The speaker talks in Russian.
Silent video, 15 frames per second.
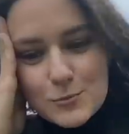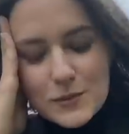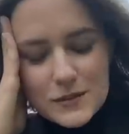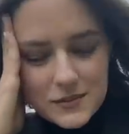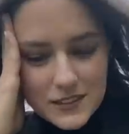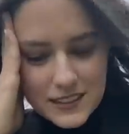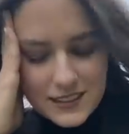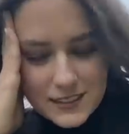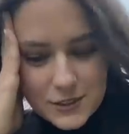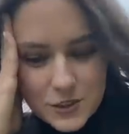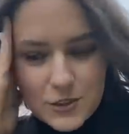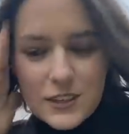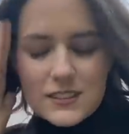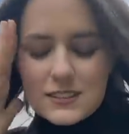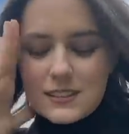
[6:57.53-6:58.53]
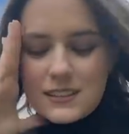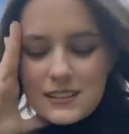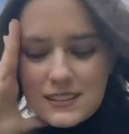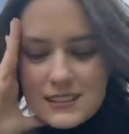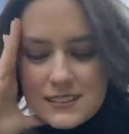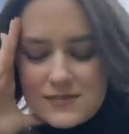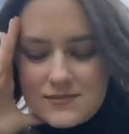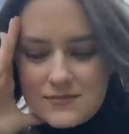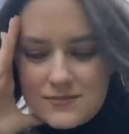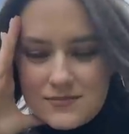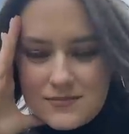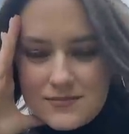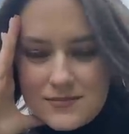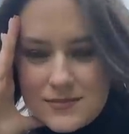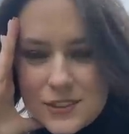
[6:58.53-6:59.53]
поверить, что я сдала
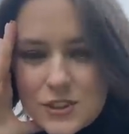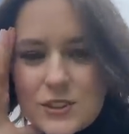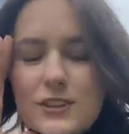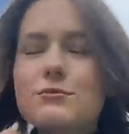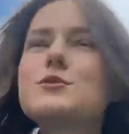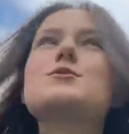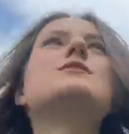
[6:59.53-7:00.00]
что я все